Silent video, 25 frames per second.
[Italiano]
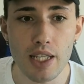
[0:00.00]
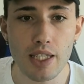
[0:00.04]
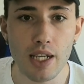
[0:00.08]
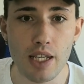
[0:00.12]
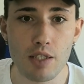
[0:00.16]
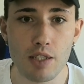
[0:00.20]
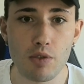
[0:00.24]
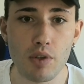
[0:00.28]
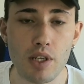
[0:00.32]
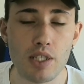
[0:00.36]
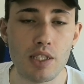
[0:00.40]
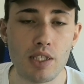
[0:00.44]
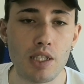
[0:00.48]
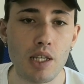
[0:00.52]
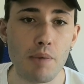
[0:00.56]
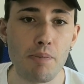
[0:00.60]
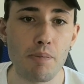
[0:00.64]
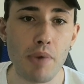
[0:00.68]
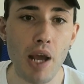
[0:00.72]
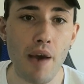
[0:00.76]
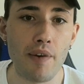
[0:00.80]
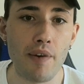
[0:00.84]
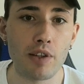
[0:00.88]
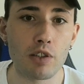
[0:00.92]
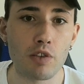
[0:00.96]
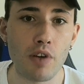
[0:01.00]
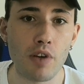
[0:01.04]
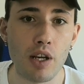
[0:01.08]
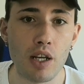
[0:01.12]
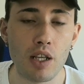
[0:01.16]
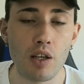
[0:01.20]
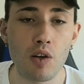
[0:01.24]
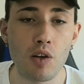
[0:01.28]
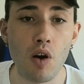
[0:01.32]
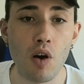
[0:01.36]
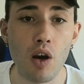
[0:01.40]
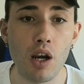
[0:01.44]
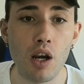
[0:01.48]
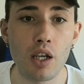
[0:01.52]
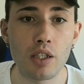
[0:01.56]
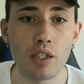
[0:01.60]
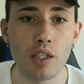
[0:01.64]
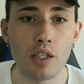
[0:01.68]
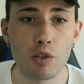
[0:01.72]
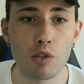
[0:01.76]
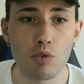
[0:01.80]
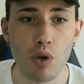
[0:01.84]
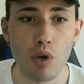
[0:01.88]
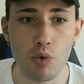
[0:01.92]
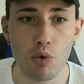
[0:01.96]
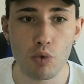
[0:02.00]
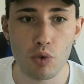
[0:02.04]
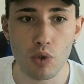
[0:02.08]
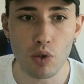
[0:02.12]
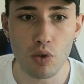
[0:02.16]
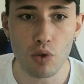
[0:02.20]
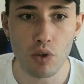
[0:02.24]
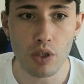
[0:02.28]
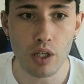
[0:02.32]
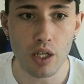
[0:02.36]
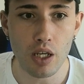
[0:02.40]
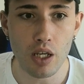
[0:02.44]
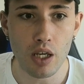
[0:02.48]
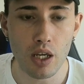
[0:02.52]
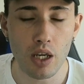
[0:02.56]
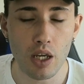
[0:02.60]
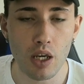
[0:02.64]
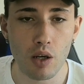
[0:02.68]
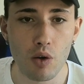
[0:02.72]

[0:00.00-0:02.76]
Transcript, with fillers: la squadra è stata brava a trovare il gol del 2-1 con,